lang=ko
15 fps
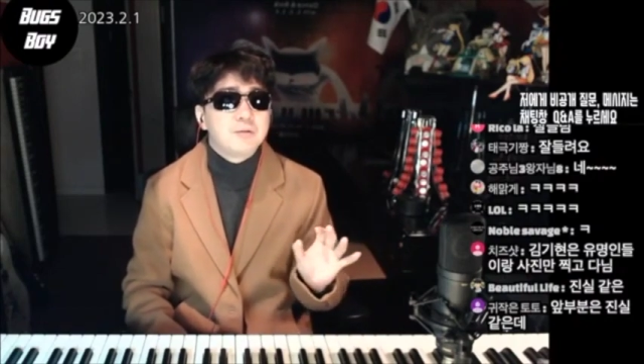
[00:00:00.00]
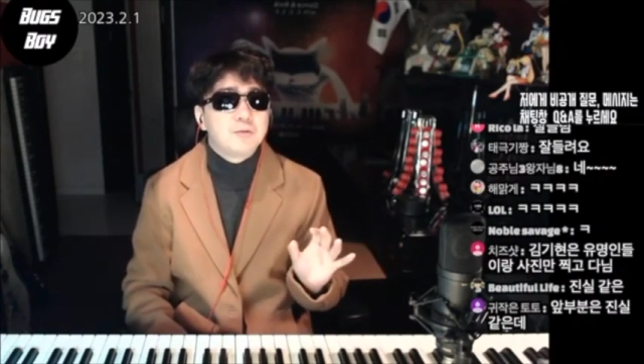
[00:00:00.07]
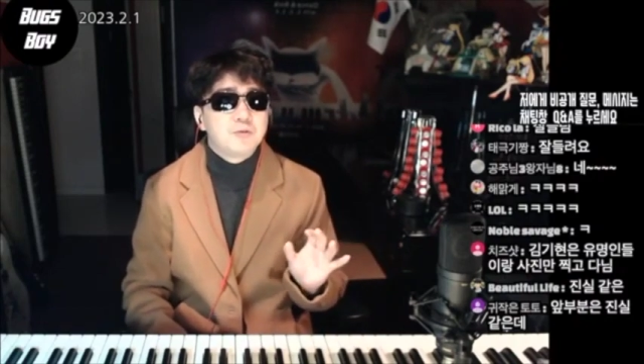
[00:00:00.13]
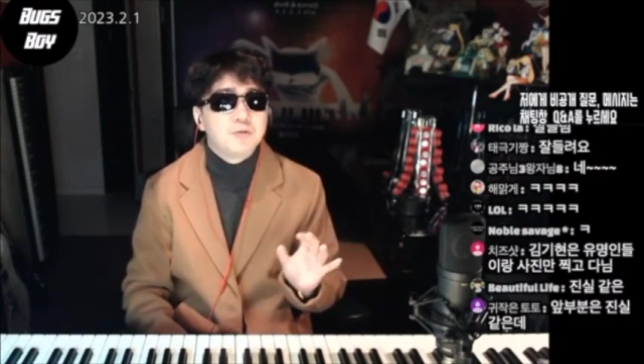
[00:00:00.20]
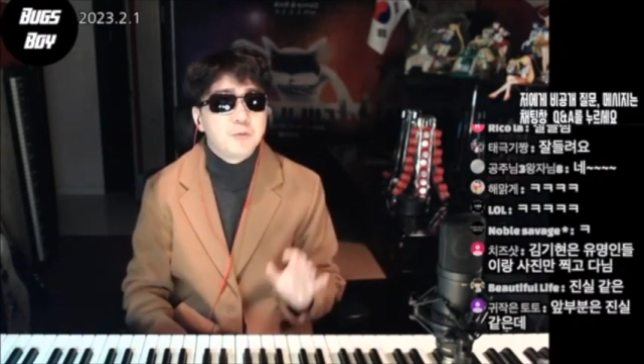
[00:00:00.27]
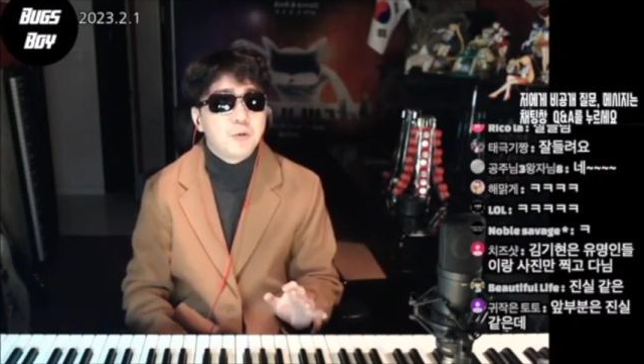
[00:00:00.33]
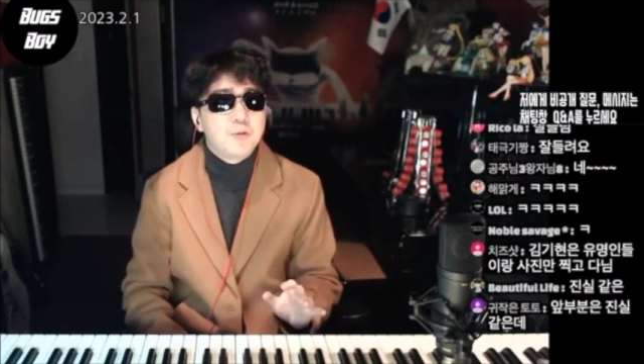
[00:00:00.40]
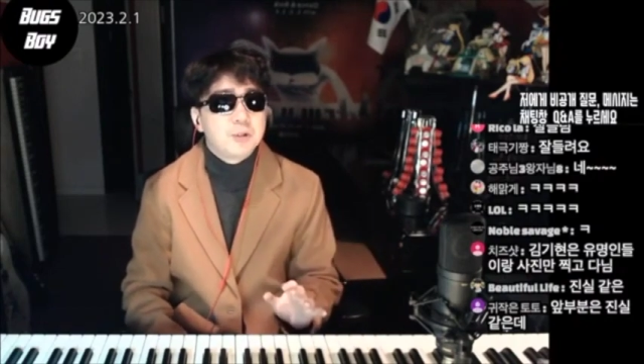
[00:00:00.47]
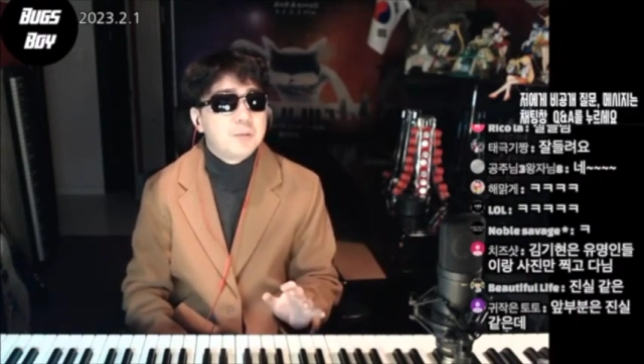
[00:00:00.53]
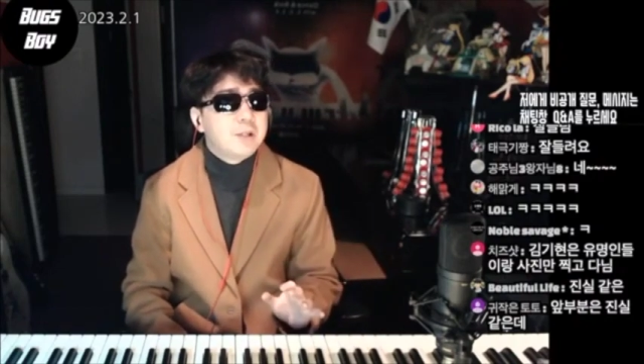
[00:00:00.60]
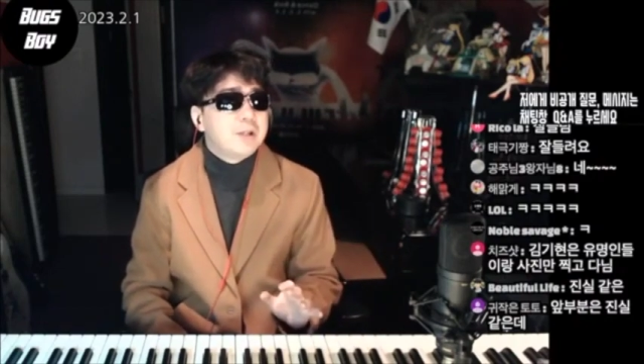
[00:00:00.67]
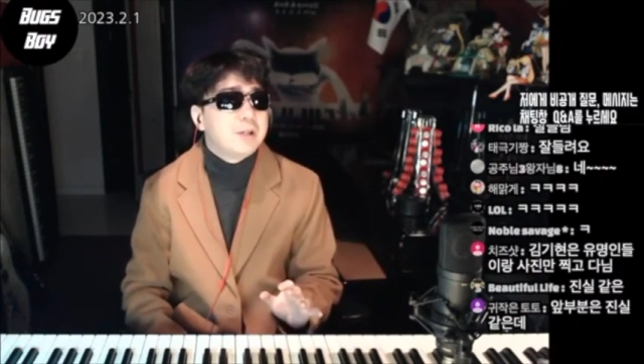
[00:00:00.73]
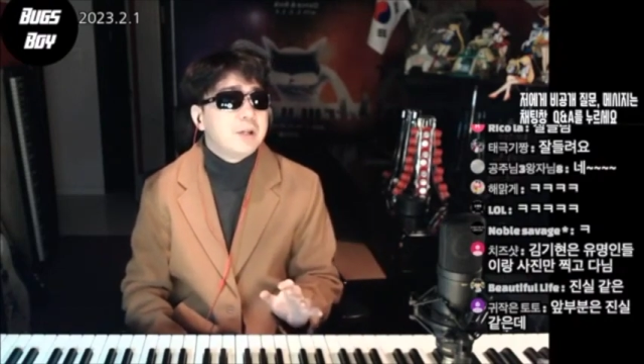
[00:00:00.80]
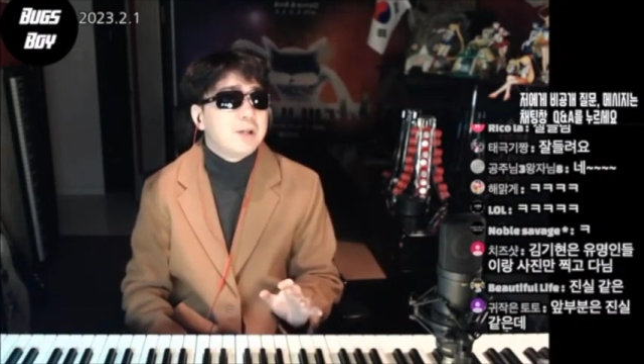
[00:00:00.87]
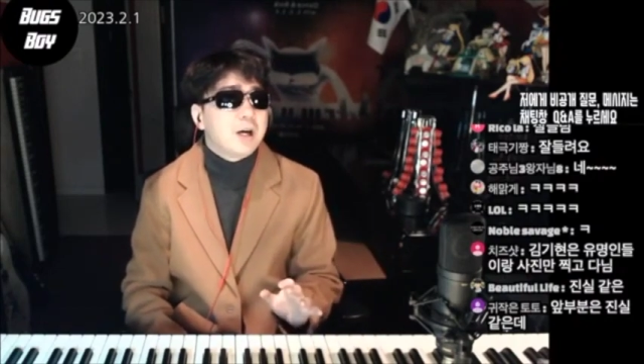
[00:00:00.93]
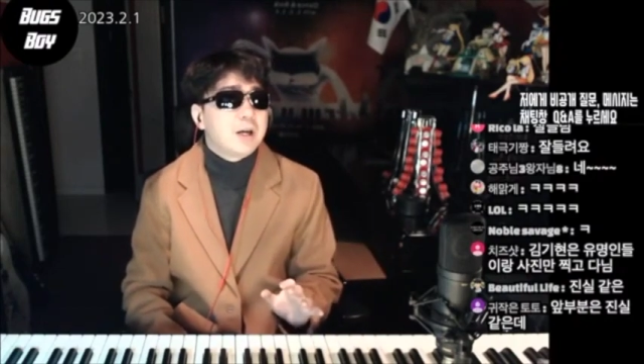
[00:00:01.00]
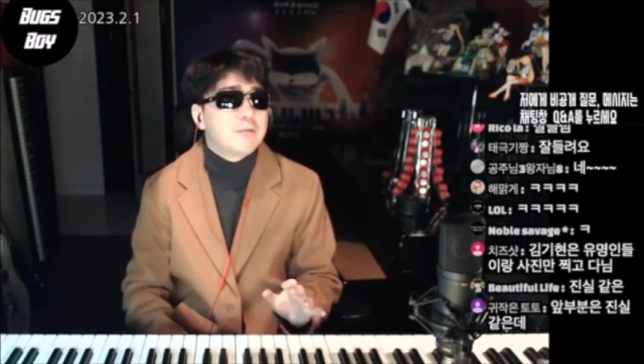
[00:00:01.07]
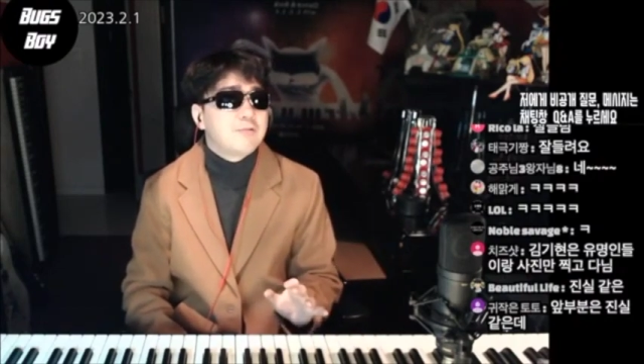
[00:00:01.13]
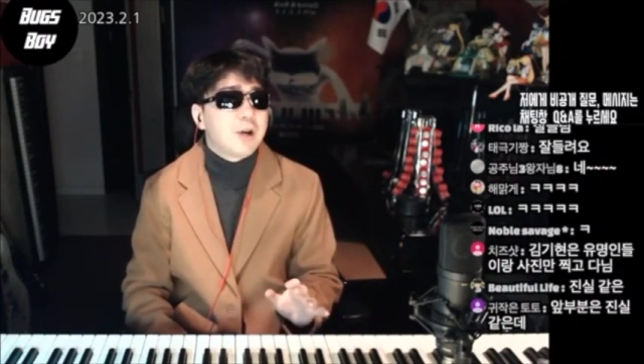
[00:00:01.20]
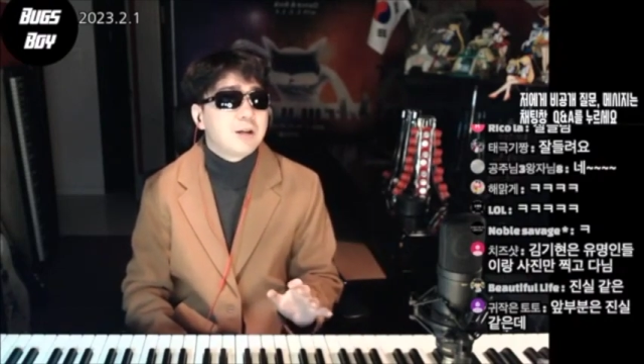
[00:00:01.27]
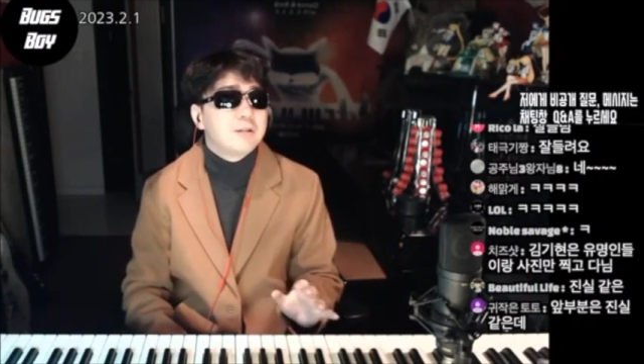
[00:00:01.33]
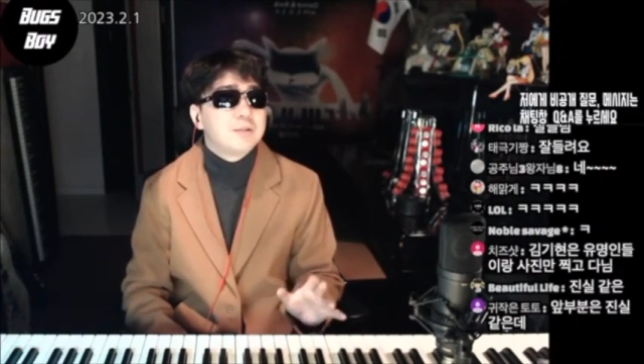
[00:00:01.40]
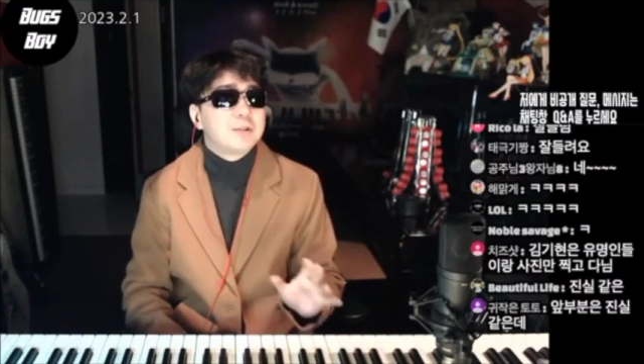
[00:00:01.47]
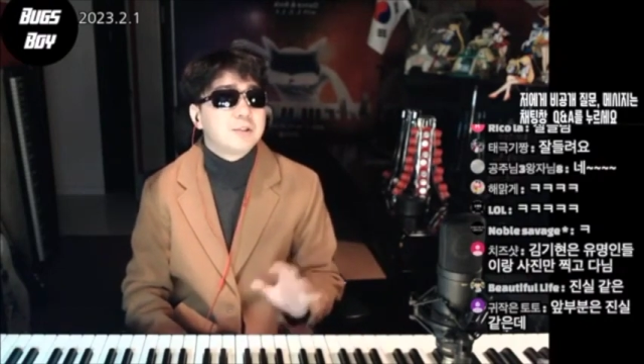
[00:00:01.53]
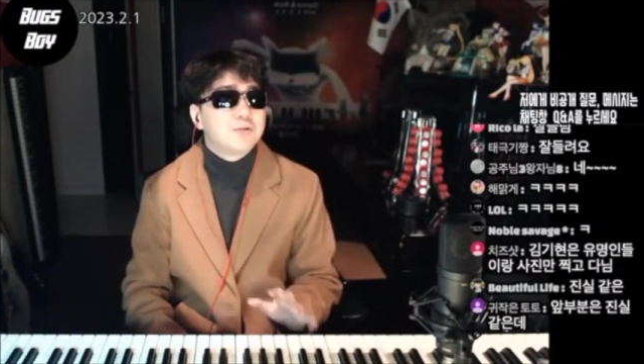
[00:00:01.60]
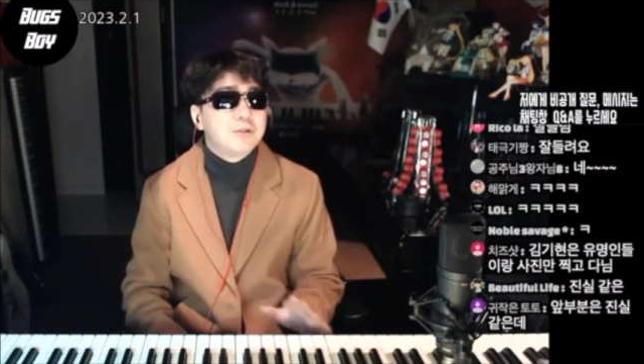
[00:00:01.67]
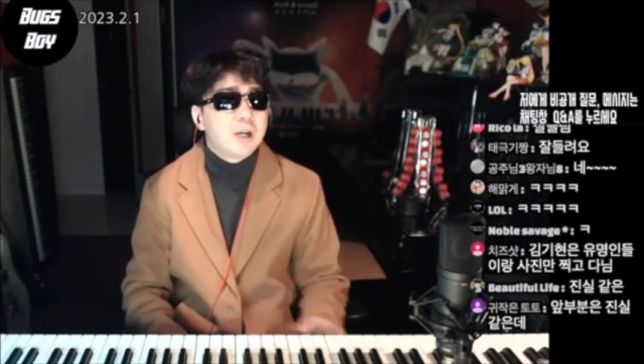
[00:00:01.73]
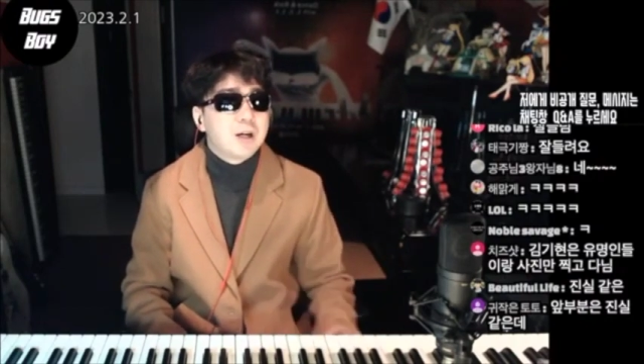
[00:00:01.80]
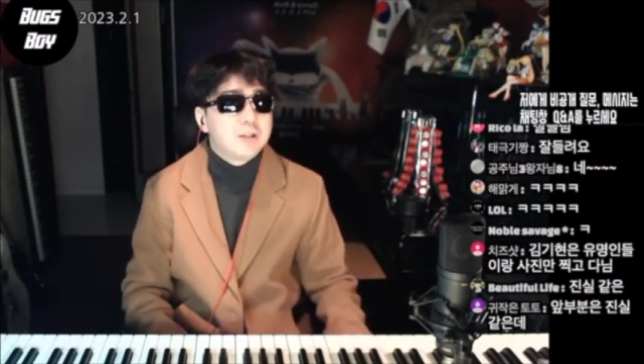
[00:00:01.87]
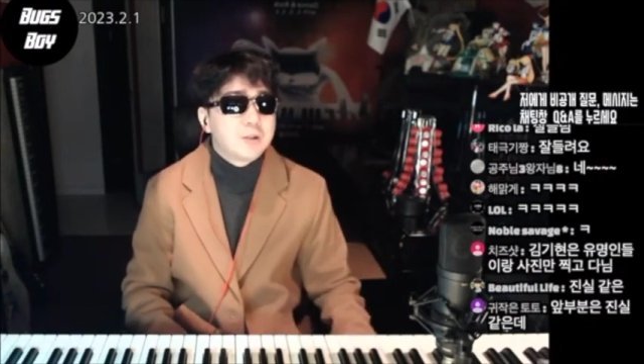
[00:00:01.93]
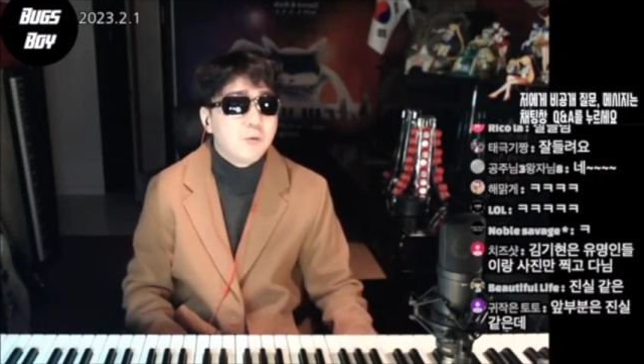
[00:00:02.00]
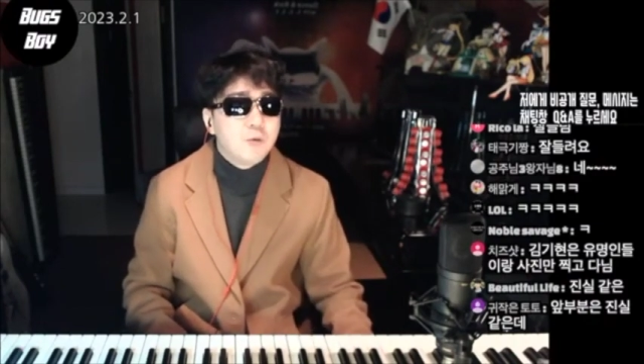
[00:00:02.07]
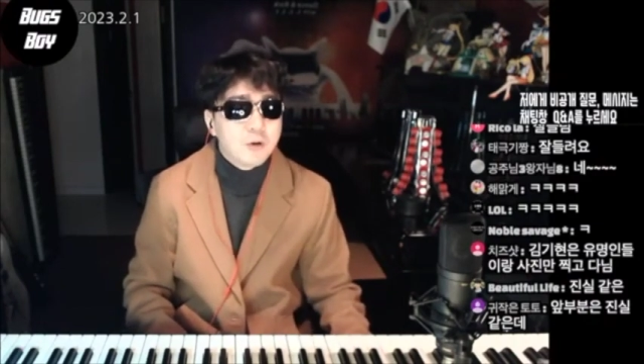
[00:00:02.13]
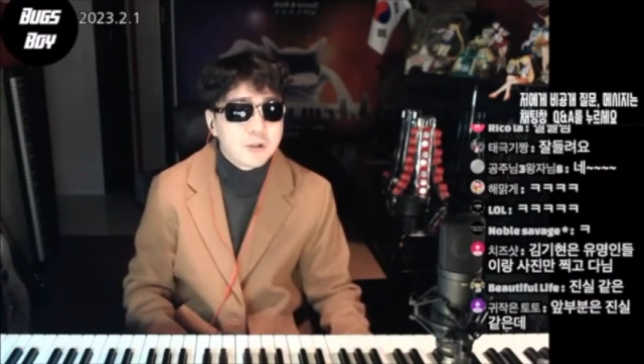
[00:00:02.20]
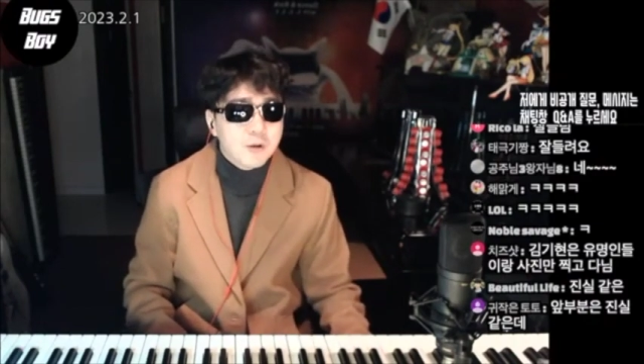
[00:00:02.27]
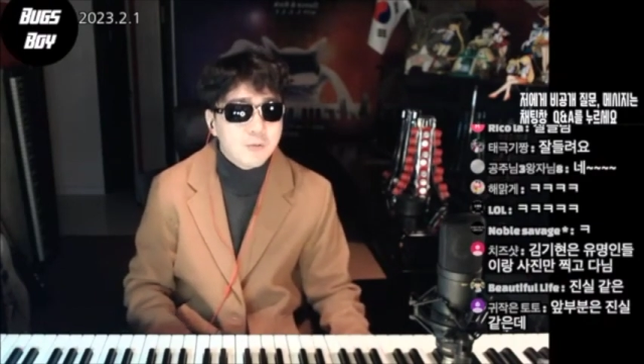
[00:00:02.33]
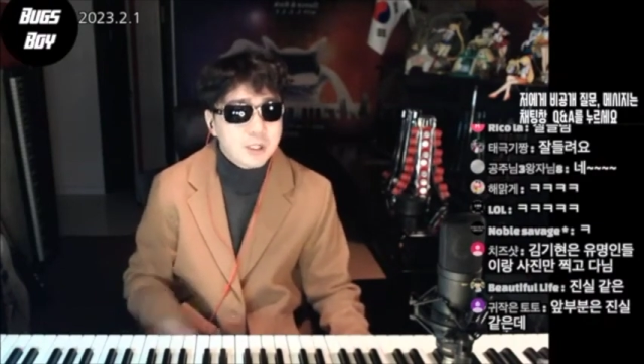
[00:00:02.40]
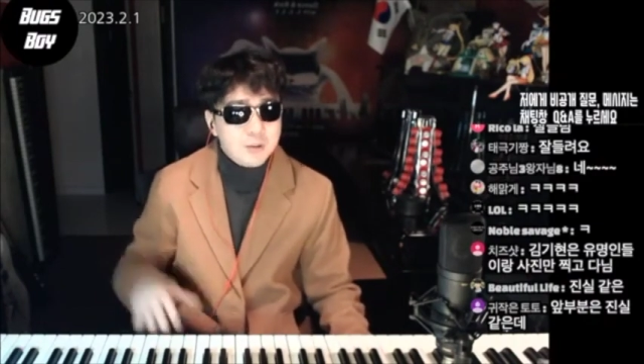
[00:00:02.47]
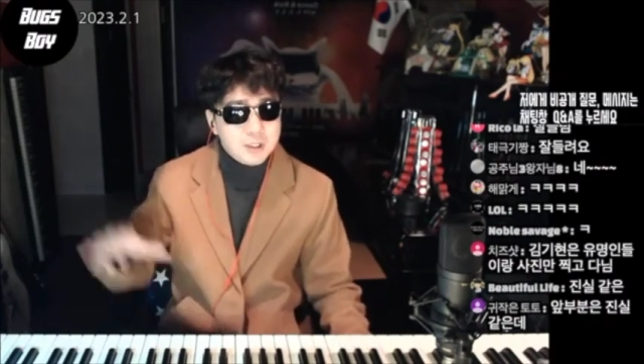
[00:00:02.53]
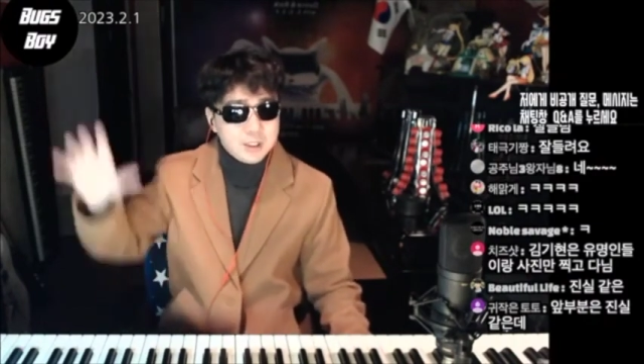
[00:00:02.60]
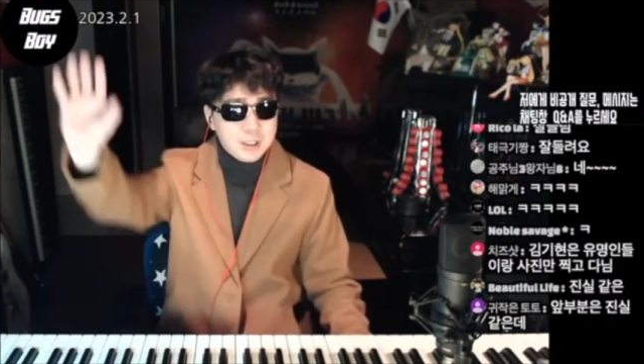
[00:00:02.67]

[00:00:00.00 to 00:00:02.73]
후보님이 아이고야 이러면서 이제 뒤타가 이제 온 거죠. 왜냐면